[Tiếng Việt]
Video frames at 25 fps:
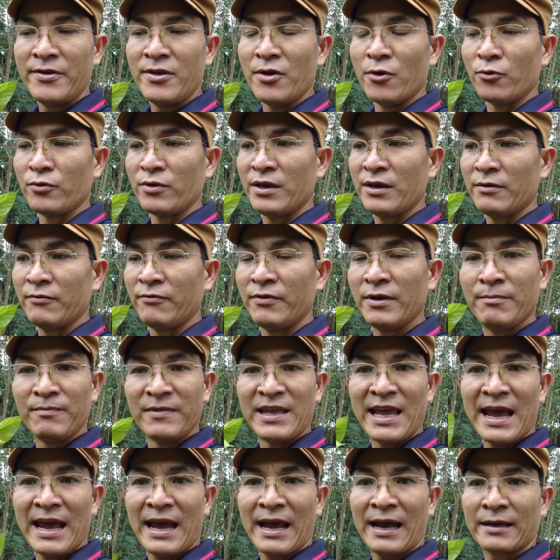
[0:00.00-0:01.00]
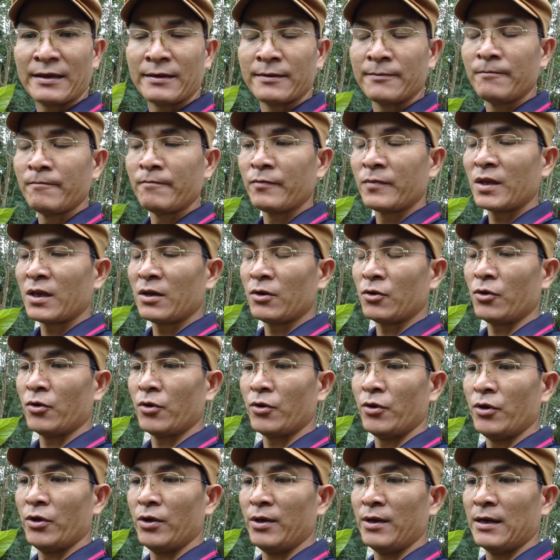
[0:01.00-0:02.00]
ví dụ như viêm da
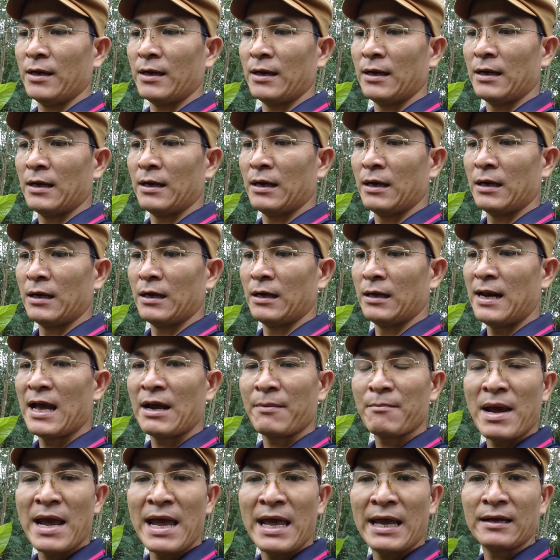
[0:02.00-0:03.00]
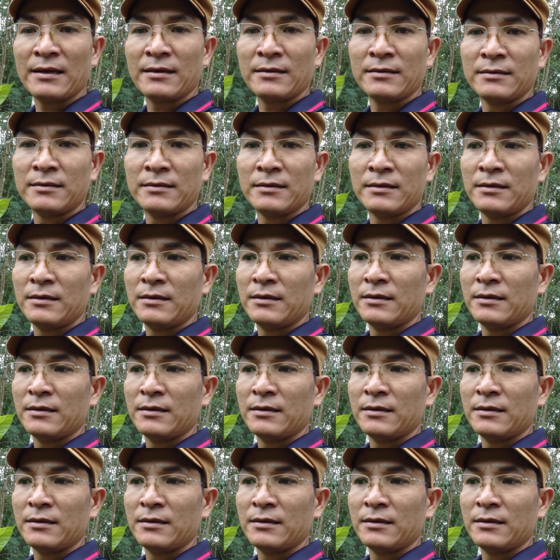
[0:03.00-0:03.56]
rồi à, lan đen